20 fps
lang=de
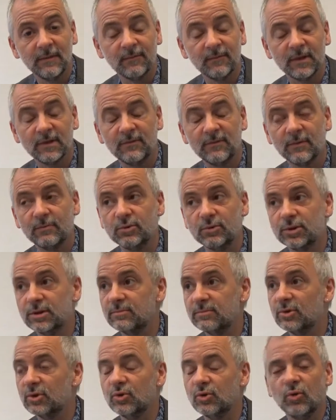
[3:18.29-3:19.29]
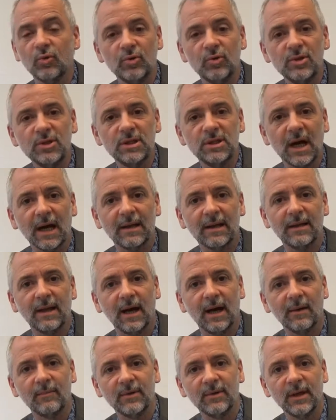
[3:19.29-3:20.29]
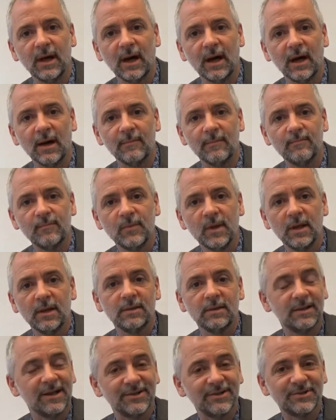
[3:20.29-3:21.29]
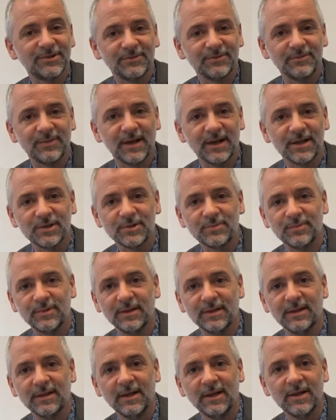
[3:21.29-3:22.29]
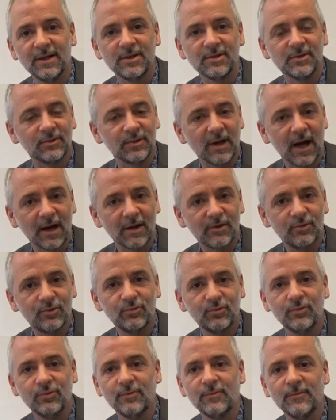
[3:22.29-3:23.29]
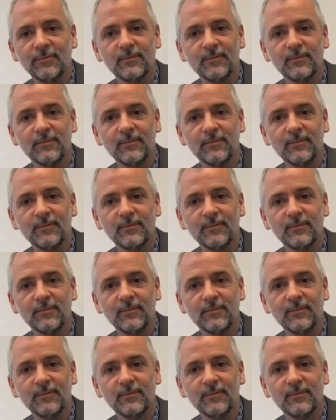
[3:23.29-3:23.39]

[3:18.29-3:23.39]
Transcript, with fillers: dass wir bestimmte Grundannahmen haben, dass zum Beispiel so ein Akku,